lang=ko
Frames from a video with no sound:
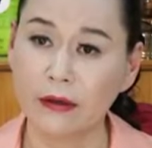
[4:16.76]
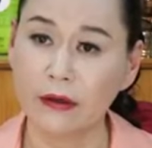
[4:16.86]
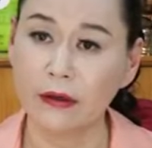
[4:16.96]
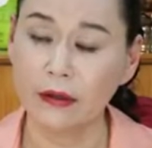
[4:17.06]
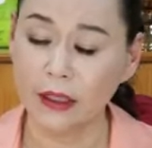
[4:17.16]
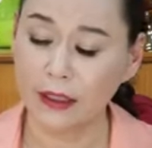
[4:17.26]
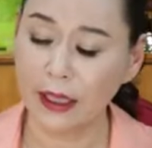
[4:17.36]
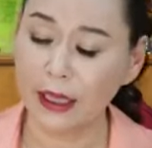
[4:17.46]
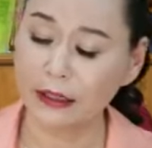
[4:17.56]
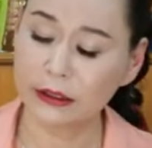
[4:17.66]
어?
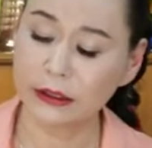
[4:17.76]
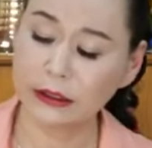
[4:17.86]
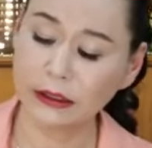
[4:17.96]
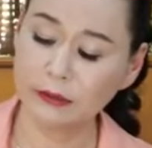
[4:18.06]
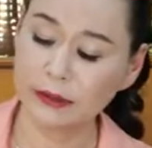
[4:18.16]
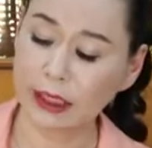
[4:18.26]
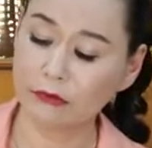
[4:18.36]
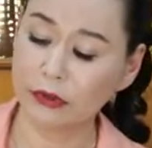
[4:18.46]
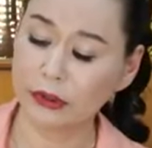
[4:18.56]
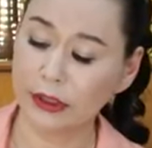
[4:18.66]
내가 지금 큰 짐을
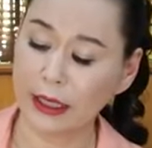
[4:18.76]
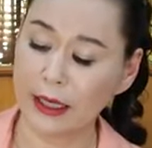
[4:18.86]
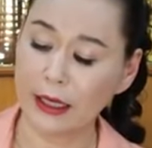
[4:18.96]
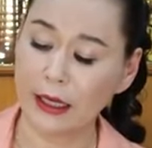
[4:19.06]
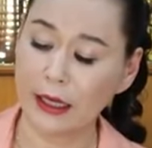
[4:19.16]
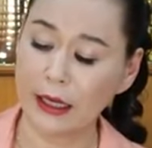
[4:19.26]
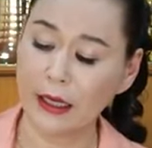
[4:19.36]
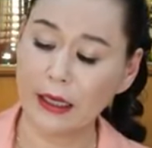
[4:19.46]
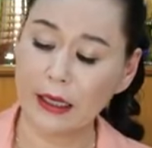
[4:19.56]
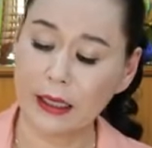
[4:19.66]
갖고 있어라.
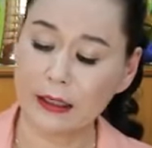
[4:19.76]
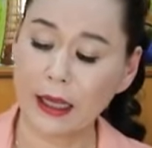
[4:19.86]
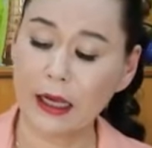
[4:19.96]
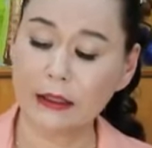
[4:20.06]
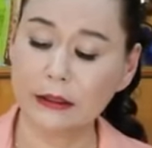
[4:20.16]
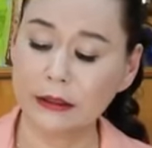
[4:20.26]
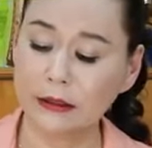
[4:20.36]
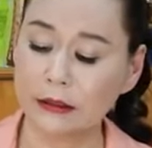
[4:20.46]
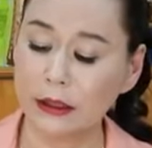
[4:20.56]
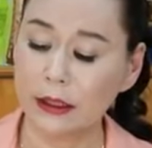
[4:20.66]
어, 내가
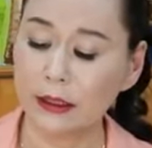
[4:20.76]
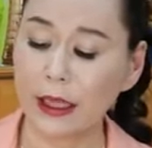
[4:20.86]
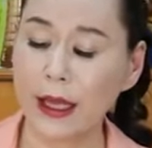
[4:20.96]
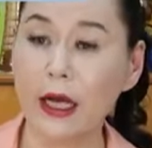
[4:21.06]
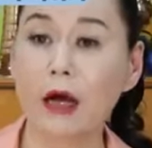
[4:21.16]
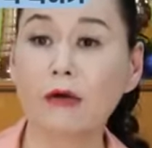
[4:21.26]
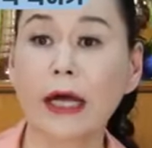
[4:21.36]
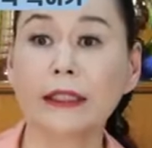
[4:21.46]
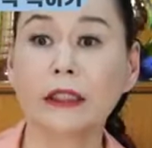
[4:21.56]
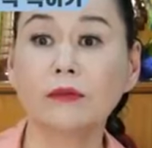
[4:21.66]
큰 태양하고
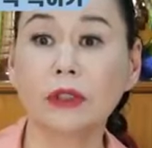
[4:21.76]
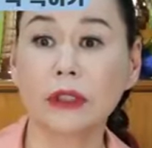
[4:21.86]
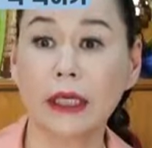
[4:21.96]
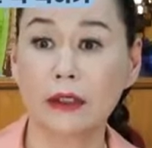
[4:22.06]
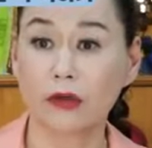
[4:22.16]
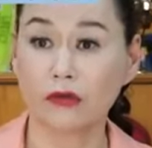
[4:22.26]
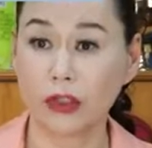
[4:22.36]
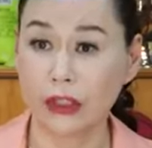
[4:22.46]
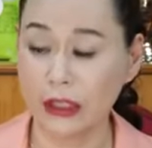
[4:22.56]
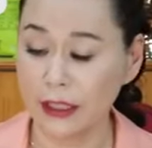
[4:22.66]
같이 움직이라는
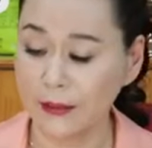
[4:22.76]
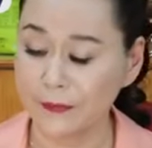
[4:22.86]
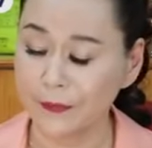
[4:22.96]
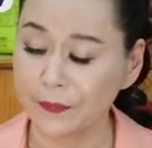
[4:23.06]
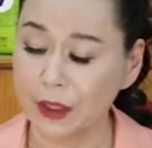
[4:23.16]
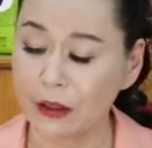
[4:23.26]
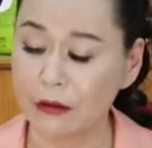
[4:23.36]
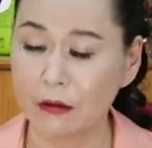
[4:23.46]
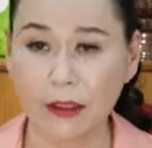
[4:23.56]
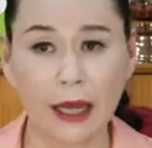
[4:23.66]
형국이지
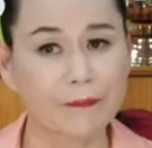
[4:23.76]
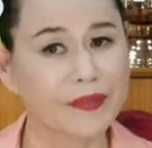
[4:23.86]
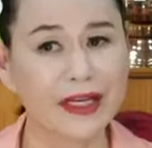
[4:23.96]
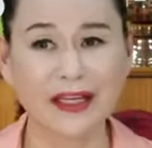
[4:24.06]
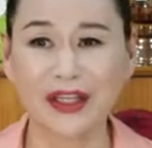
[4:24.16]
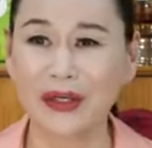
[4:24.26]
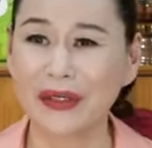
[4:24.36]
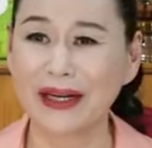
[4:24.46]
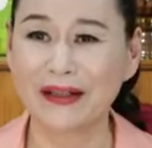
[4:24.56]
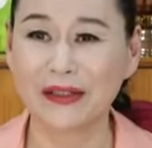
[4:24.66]
어, 갑자기
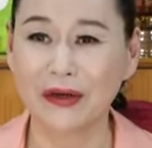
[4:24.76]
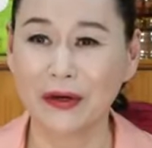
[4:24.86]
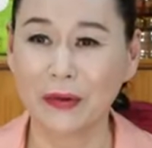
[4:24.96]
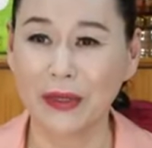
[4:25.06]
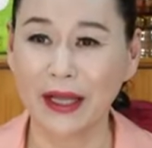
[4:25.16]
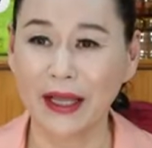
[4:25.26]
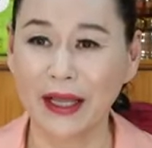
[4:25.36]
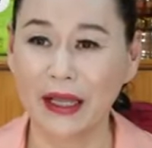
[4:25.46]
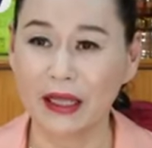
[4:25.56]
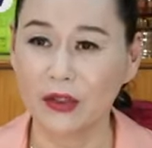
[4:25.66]
튀어나와서
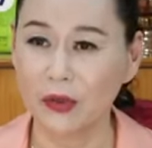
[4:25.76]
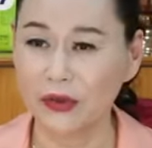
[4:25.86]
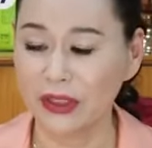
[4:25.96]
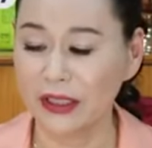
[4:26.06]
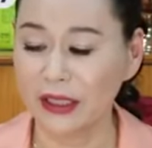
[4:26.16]
올해 총선에